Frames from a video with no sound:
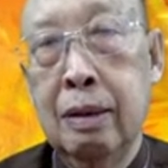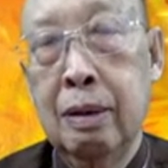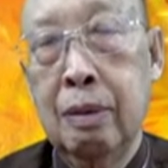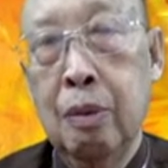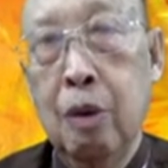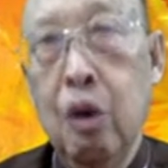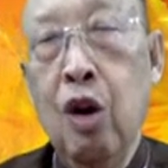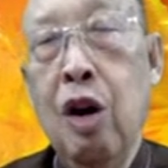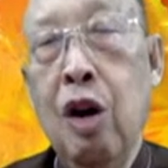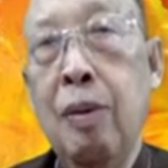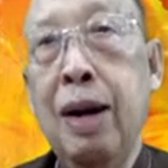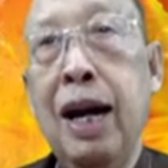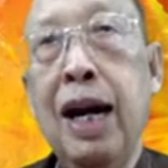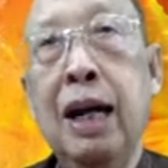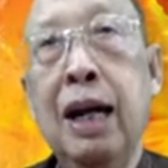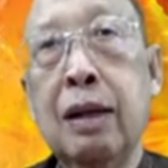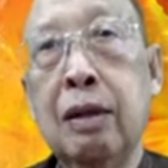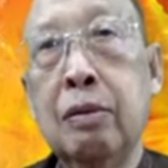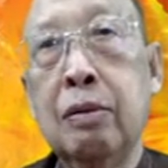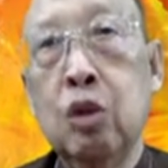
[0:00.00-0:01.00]
พระองค์เอามา
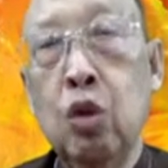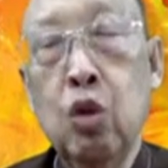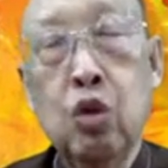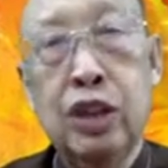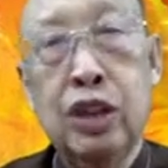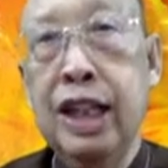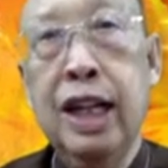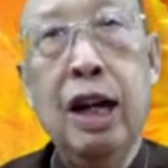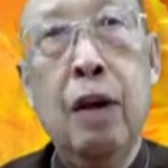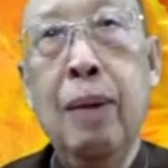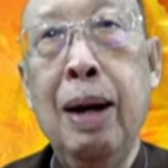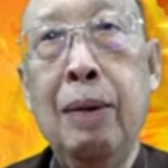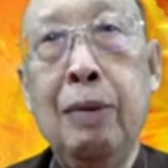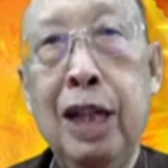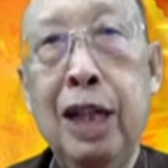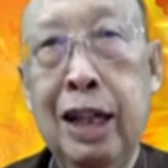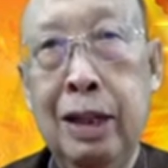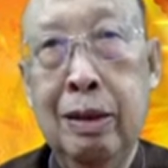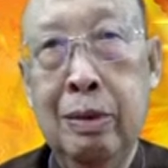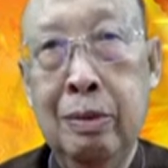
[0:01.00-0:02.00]
ทุกสิ่งเอามาหมด
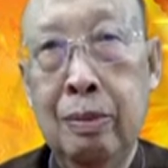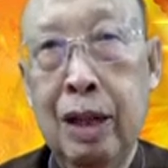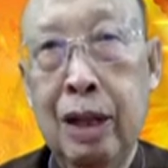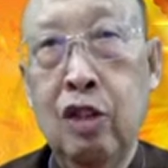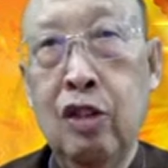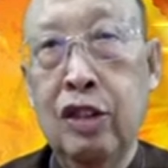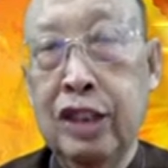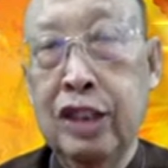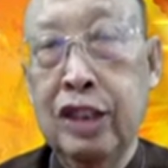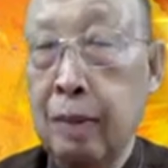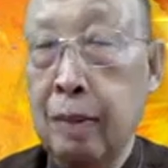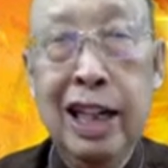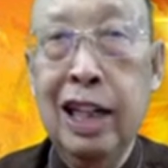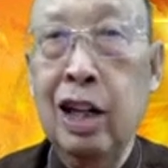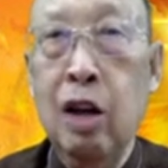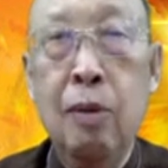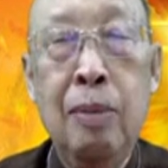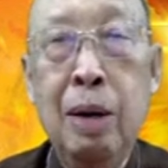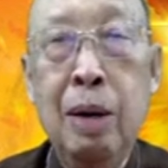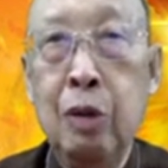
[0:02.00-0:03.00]
แล้วหมายความว่าสำเร็จแล้ว
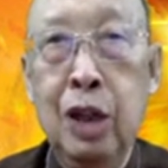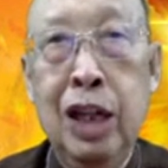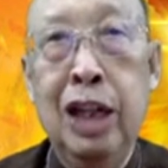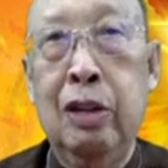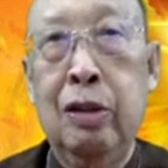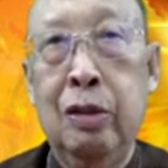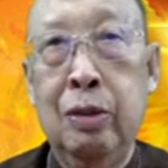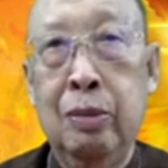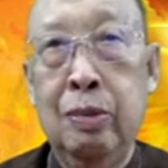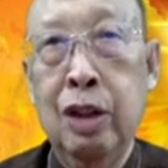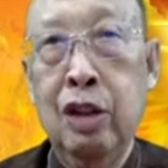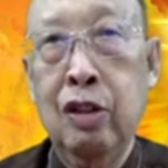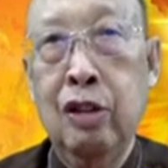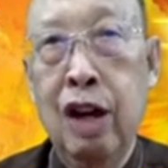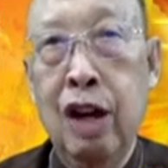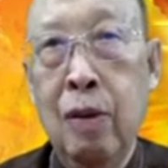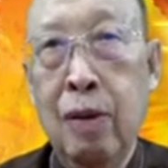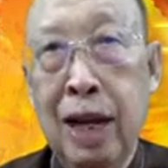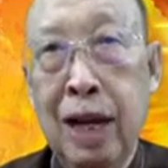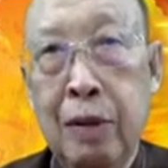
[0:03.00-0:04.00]
เอามาหมดแล้วหมายความว่า
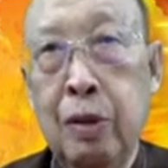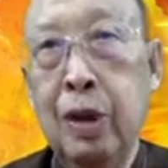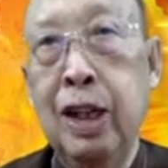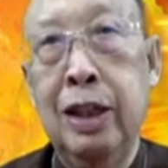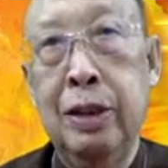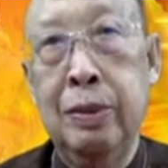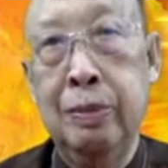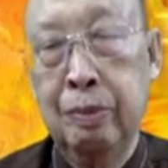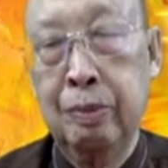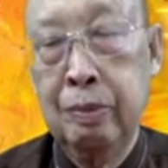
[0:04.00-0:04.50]
เอามาให้หมดแล้ว